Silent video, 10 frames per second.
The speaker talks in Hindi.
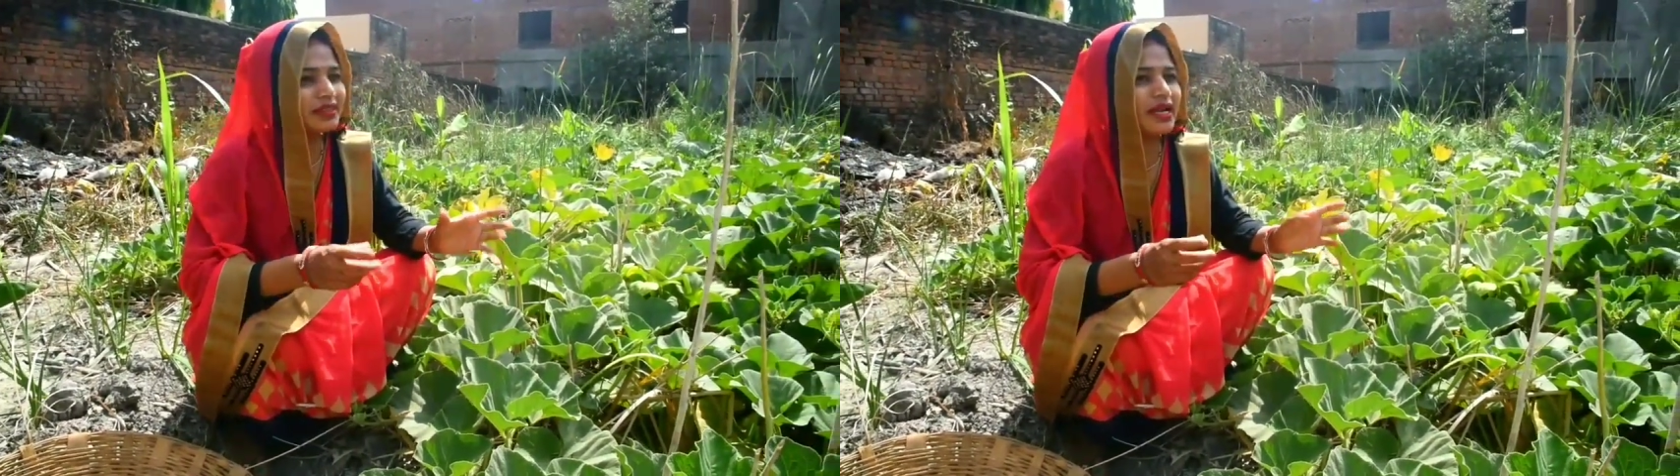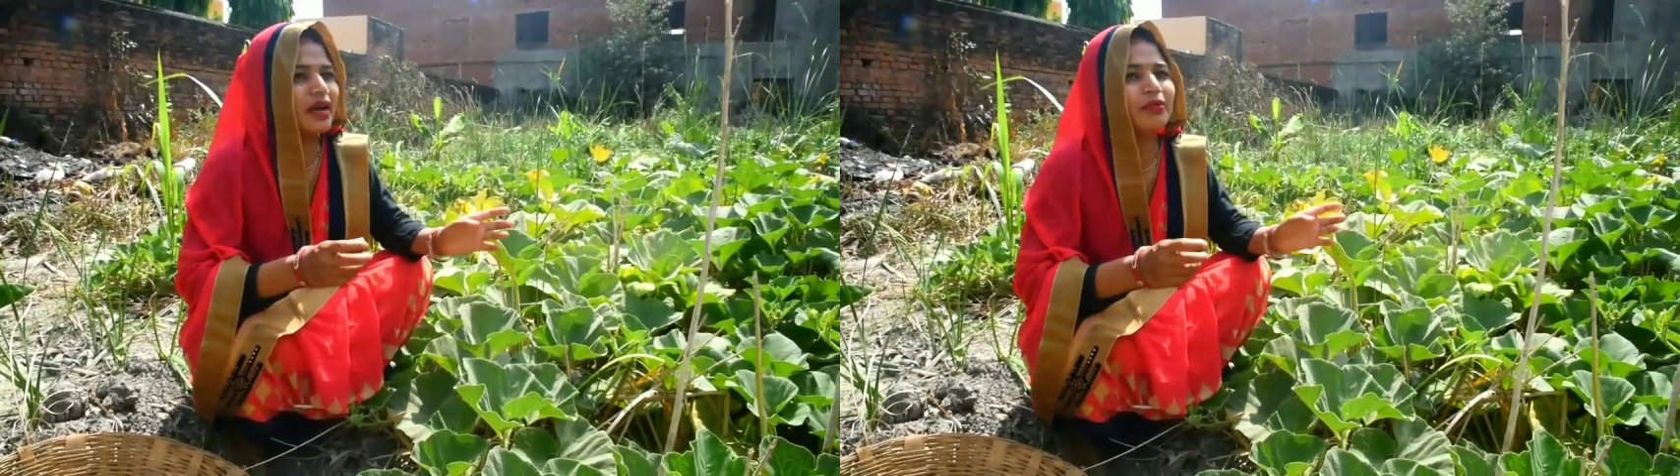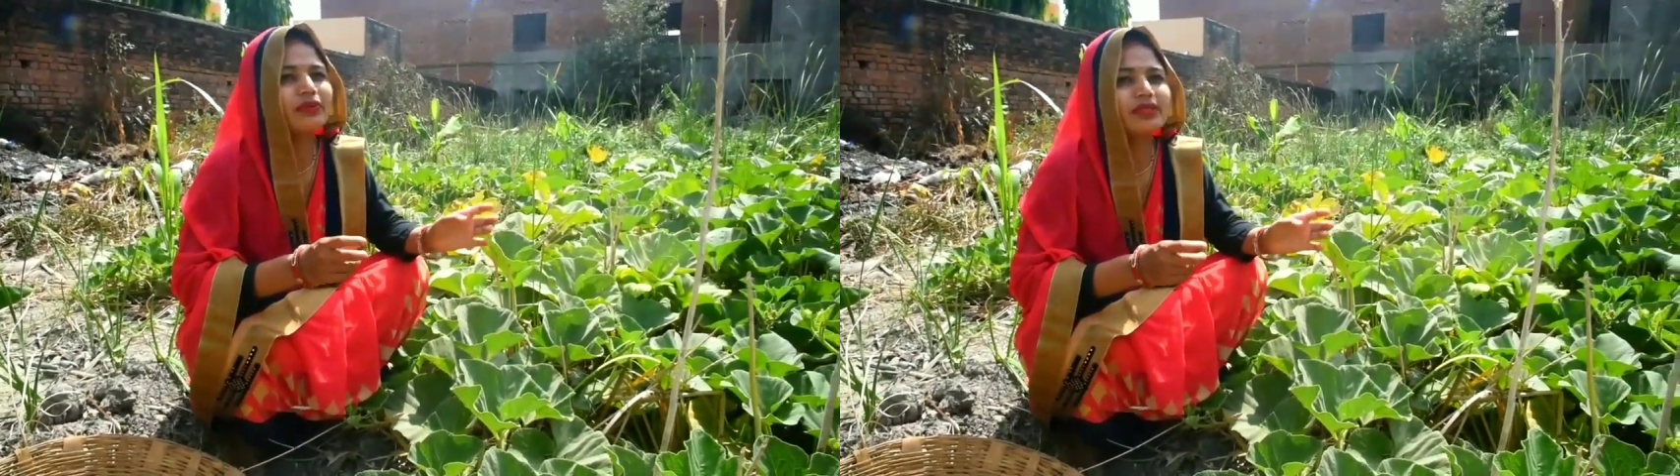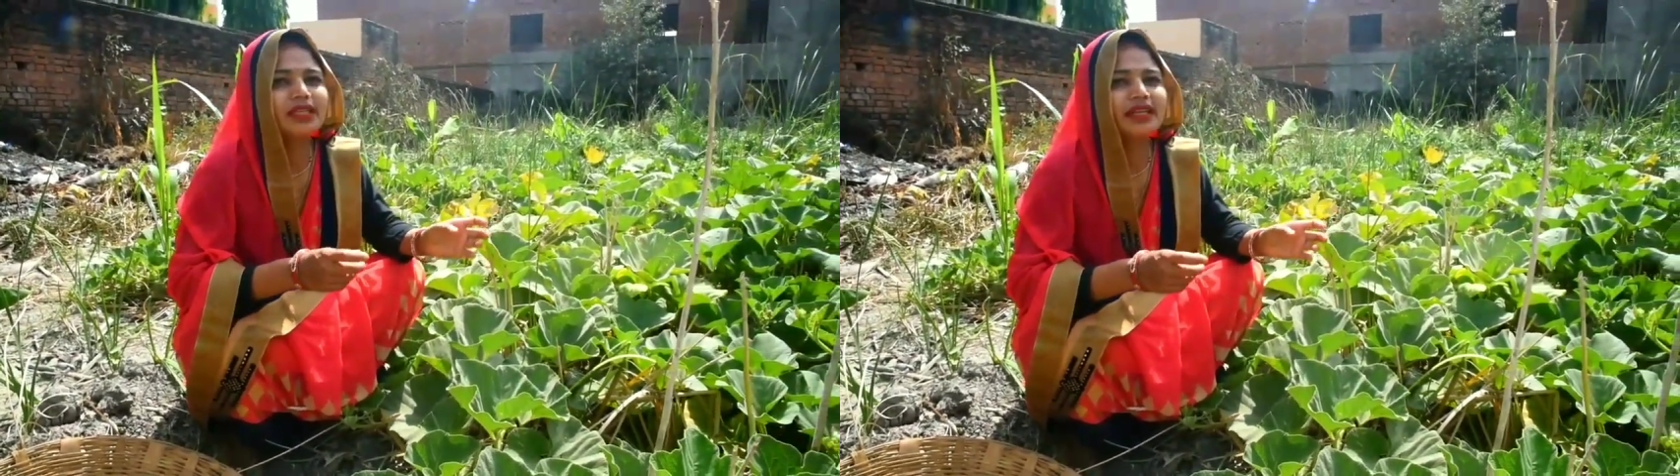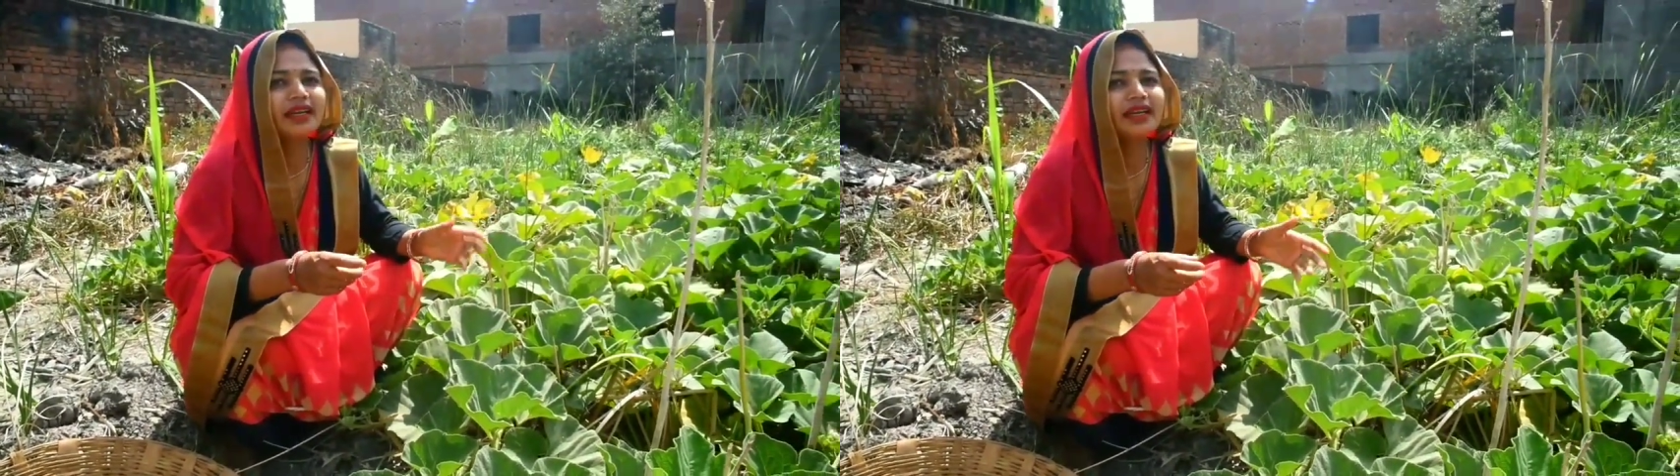शाम हो
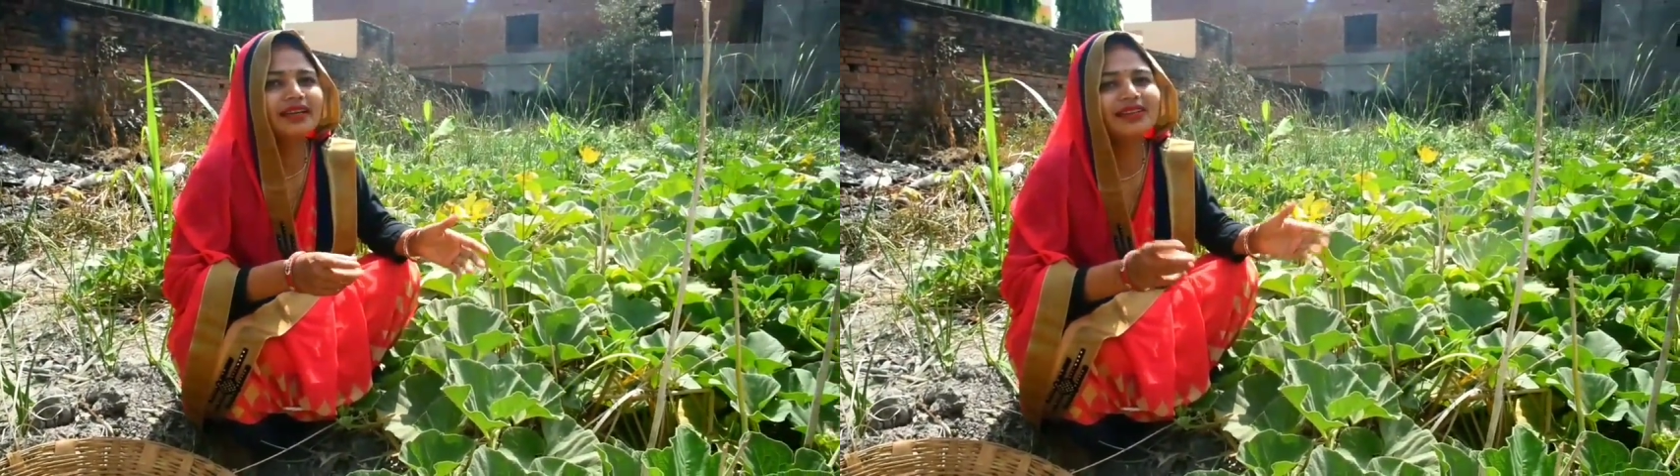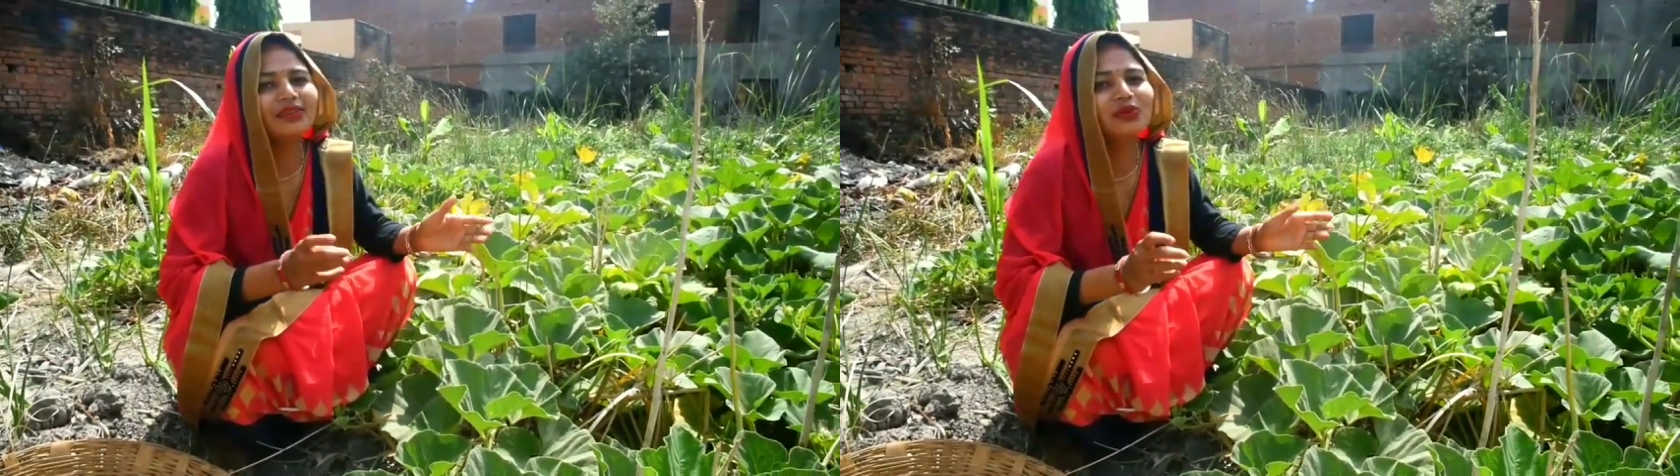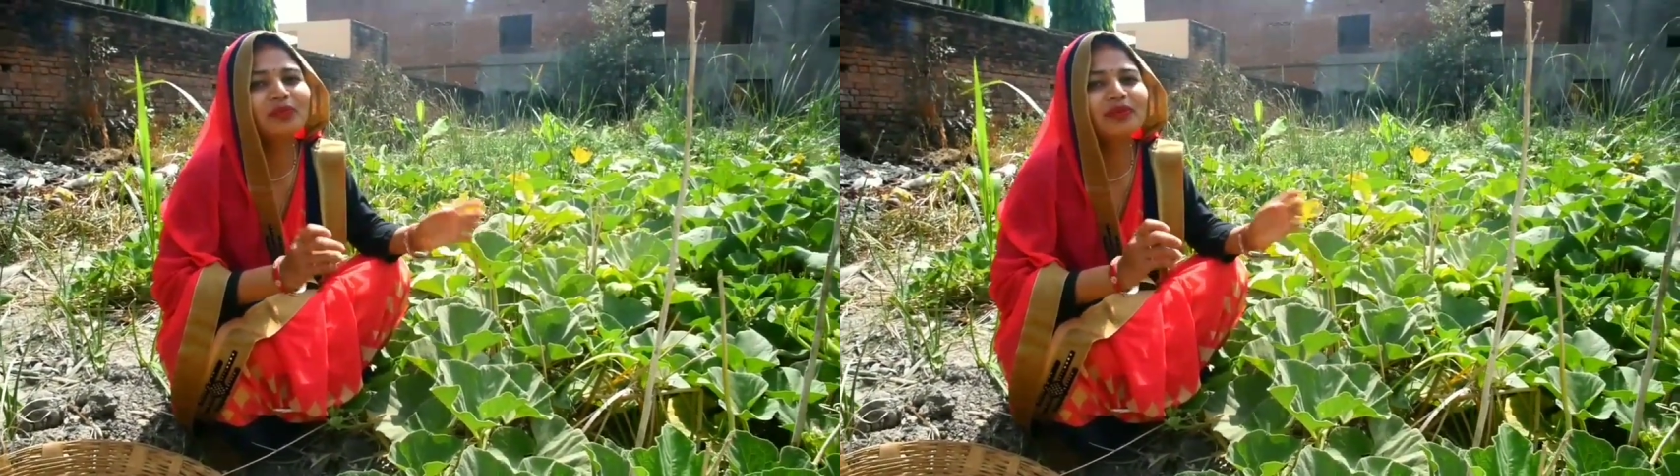जाता है लेकिन धूप